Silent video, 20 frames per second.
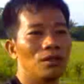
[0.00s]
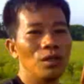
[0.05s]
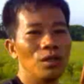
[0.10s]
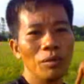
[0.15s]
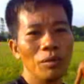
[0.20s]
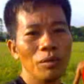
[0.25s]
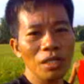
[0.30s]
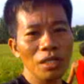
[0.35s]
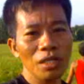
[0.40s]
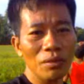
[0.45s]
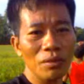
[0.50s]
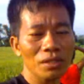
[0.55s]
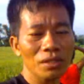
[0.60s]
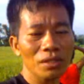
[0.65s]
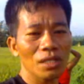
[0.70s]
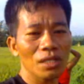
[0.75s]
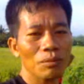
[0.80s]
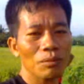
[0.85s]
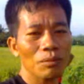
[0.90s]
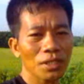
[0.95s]
Yung iba
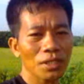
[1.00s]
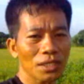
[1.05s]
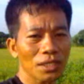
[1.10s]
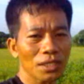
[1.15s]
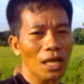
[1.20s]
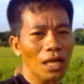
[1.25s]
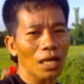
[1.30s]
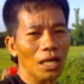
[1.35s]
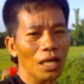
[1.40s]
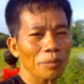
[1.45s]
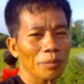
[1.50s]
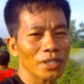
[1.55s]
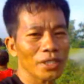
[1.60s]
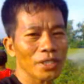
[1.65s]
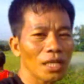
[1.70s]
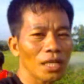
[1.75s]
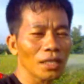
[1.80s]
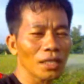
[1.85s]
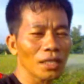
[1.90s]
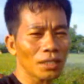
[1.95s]
naman na magsasaka
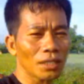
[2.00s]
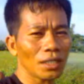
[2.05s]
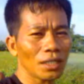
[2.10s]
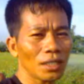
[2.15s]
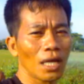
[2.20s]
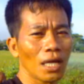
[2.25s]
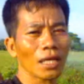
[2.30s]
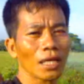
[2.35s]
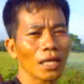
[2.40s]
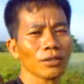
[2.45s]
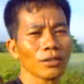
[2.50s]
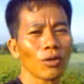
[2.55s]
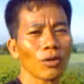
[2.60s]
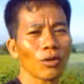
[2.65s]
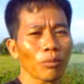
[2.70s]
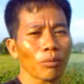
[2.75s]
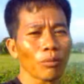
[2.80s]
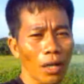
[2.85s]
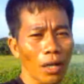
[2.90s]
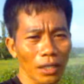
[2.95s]
kapag nakakita ng aso
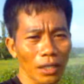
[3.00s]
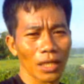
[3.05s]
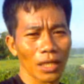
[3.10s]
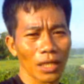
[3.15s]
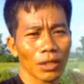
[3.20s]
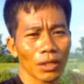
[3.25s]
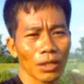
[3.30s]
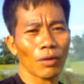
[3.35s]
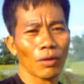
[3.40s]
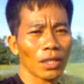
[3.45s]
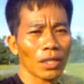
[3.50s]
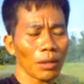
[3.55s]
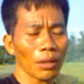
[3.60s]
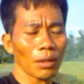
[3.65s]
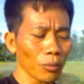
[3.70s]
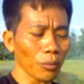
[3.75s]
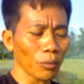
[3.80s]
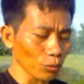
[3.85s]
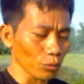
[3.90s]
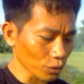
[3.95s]
cobra, ginagawa
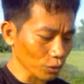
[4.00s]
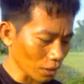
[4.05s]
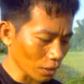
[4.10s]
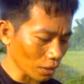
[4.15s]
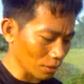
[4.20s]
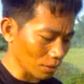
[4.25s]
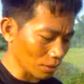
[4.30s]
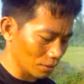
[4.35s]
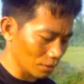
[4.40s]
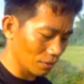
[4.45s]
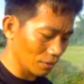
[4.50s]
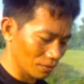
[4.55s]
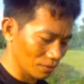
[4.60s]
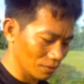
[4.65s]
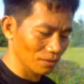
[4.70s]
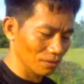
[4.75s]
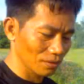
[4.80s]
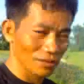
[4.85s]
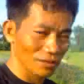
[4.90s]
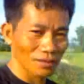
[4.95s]
nilang pulutan. Ah!
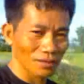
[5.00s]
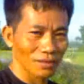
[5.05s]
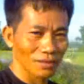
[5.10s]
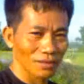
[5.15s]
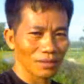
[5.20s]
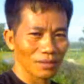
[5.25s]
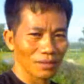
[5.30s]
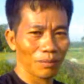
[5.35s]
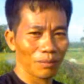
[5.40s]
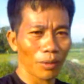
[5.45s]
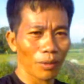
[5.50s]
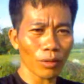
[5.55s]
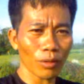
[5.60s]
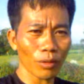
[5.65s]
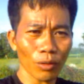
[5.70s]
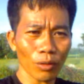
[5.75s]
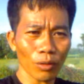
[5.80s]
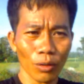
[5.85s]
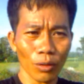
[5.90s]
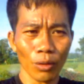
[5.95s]

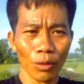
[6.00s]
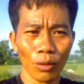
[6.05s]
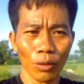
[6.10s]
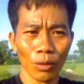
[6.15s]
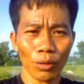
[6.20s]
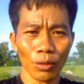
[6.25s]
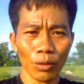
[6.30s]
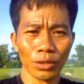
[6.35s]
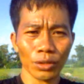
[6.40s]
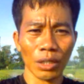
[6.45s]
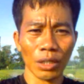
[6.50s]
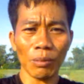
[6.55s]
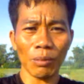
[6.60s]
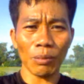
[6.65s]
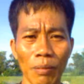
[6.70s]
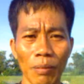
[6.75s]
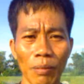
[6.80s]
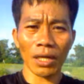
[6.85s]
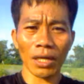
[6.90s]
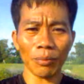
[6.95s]
Pero sa
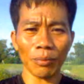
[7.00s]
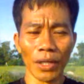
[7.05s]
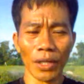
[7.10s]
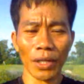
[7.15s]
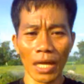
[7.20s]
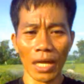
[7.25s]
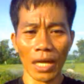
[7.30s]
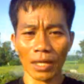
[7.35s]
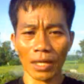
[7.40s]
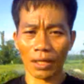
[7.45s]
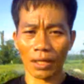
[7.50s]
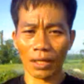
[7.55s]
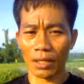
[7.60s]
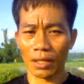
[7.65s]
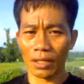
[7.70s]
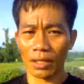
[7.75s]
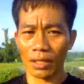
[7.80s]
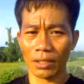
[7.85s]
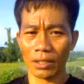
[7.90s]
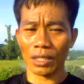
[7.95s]
ibang bagay pala,
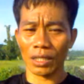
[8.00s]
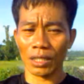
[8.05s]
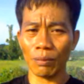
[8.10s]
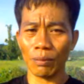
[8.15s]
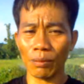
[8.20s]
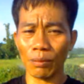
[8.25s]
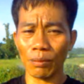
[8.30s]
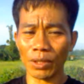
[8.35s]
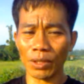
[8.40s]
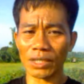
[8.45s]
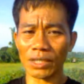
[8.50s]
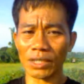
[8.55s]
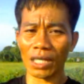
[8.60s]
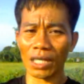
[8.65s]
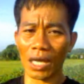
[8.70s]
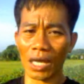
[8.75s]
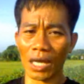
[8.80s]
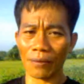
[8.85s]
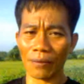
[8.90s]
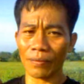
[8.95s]
sa ibang
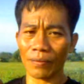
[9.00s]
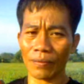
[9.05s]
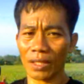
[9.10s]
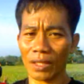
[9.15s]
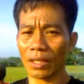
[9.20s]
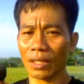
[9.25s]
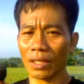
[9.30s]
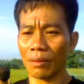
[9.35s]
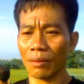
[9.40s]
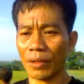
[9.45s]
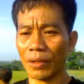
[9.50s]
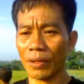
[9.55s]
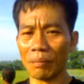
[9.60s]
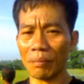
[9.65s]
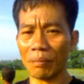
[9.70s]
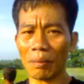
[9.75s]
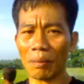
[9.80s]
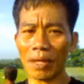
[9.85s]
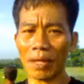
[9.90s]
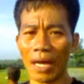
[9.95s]
magsasaka,
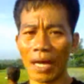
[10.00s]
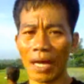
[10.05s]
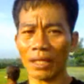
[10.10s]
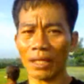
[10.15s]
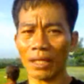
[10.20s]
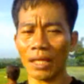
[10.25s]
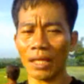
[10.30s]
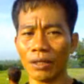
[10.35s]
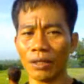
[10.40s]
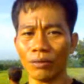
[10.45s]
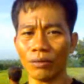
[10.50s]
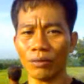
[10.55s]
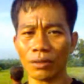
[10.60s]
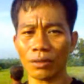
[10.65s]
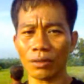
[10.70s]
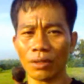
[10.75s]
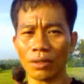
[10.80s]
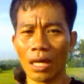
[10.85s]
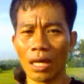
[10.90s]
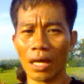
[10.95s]
pinababayaan nila
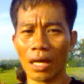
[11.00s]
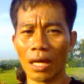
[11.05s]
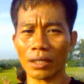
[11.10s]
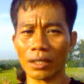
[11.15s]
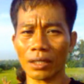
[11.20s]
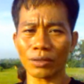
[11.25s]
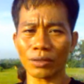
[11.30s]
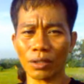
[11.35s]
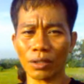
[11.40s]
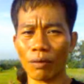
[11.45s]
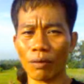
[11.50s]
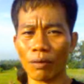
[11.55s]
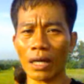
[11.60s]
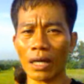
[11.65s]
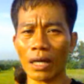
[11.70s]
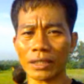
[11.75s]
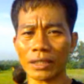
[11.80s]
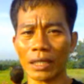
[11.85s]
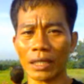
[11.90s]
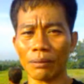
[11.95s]
yung uh, ah,
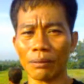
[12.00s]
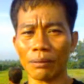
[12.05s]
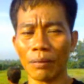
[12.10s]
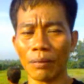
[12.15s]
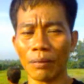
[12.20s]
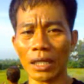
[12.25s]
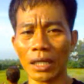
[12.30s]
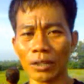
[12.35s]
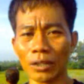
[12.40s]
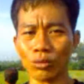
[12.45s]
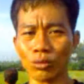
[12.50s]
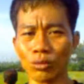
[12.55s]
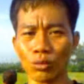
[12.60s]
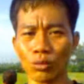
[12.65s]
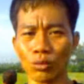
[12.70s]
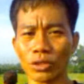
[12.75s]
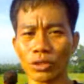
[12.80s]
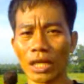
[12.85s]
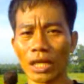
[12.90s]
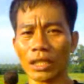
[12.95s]
kasawa kasi malaking
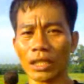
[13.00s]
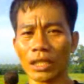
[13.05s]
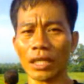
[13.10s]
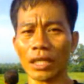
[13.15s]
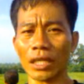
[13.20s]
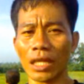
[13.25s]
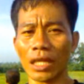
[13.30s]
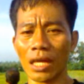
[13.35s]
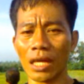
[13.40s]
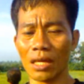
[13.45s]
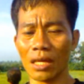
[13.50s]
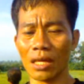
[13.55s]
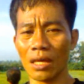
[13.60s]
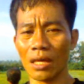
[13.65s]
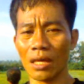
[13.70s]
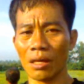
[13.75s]
tulong sa kanila na